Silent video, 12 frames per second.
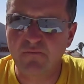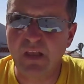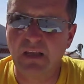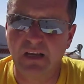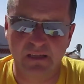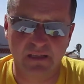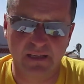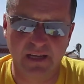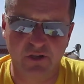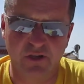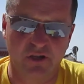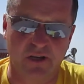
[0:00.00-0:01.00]
Ja
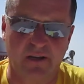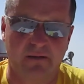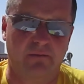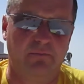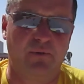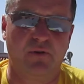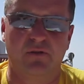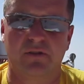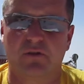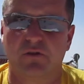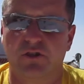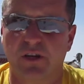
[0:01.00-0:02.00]
zaznaczę, że po
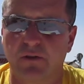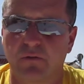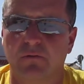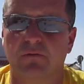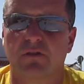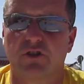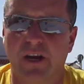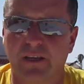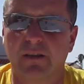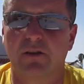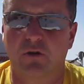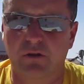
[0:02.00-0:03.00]
skończeniu trzech
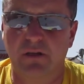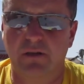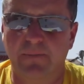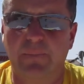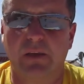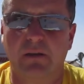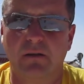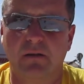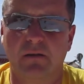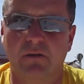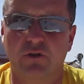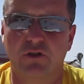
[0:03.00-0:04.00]
tygodni
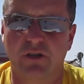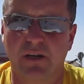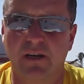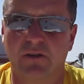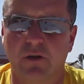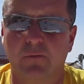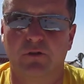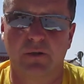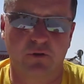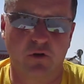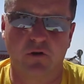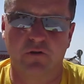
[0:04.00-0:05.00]
oczyszczenia domu tym
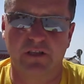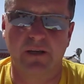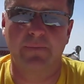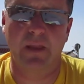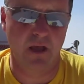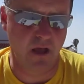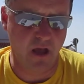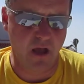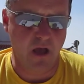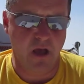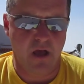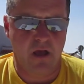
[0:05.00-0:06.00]
kokosem
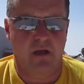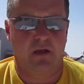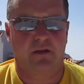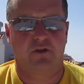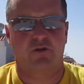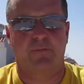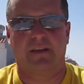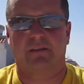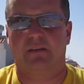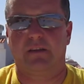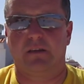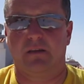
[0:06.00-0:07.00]

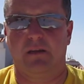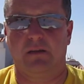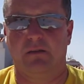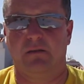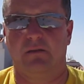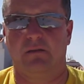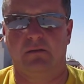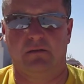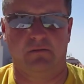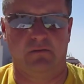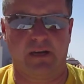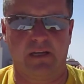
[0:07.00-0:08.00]
szmatkę
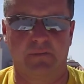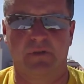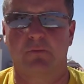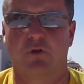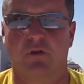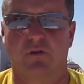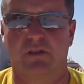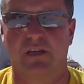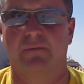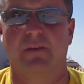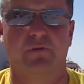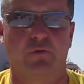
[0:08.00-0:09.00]
yy, razem z tym
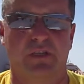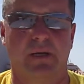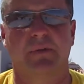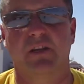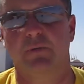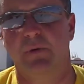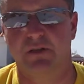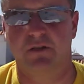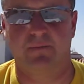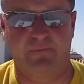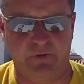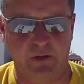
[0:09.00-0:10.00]
kokosem wyrzucamy na
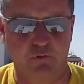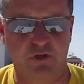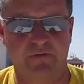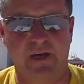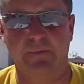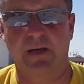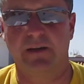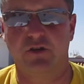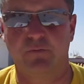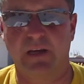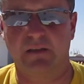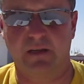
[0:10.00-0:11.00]
śmieci. Nie używamy ani
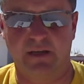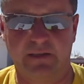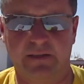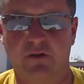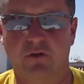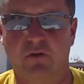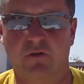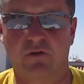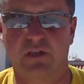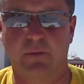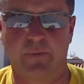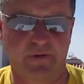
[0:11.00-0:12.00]
szmatki, ani tego
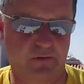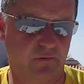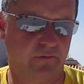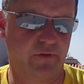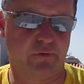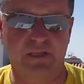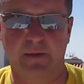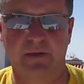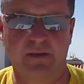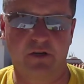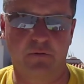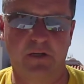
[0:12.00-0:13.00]
kokosa, po prostu wyrzucamy
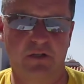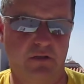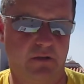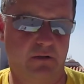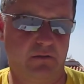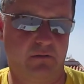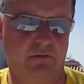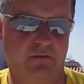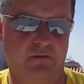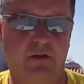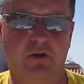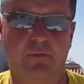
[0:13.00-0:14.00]
na śmieci,
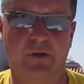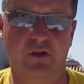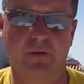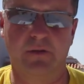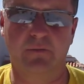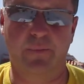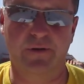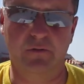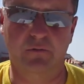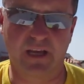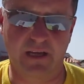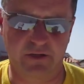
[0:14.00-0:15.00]
yy, tylko bierzemy po
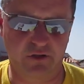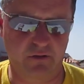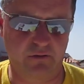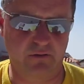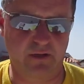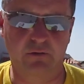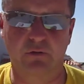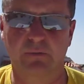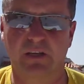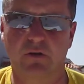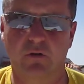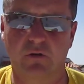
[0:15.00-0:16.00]
prostu talerz, na którym
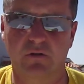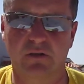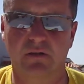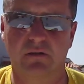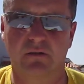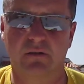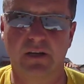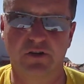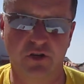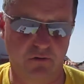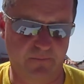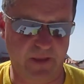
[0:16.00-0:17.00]
ten kokos yy,
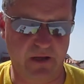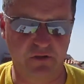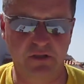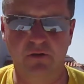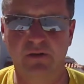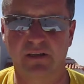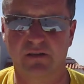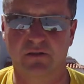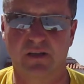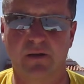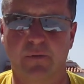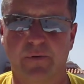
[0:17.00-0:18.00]
leżał. A wszystko inne
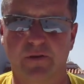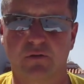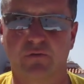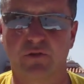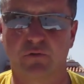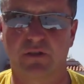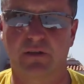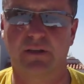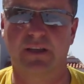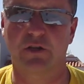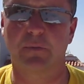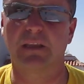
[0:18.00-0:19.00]
zostaje po prostu wyrzucone
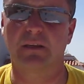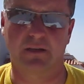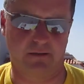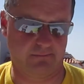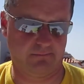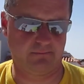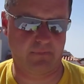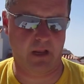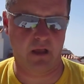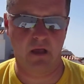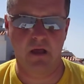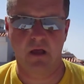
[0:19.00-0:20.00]
na śmietnik.
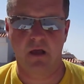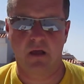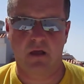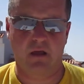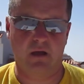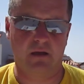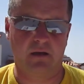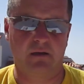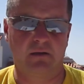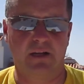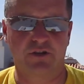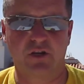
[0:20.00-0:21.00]
E,
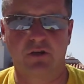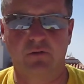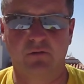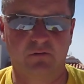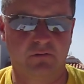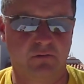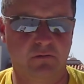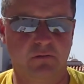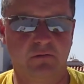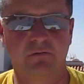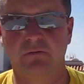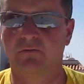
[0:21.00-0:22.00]
dlaczego
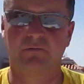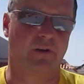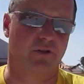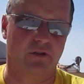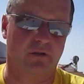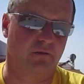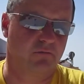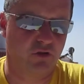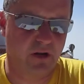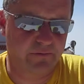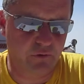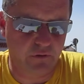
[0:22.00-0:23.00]
y, właśnie
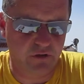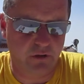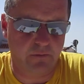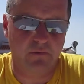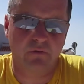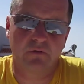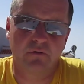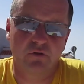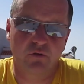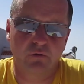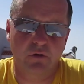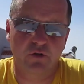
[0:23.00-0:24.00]
trzeba wyrzucić tą y,
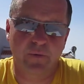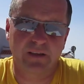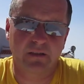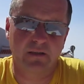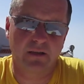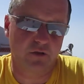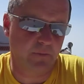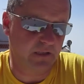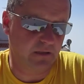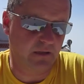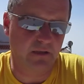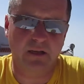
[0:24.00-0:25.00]
żółtą szmatkę na
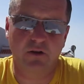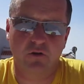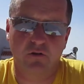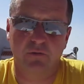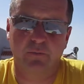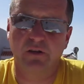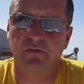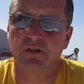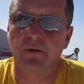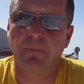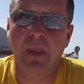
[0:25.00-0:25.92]
śmietnik i ten kokos? Ponieważ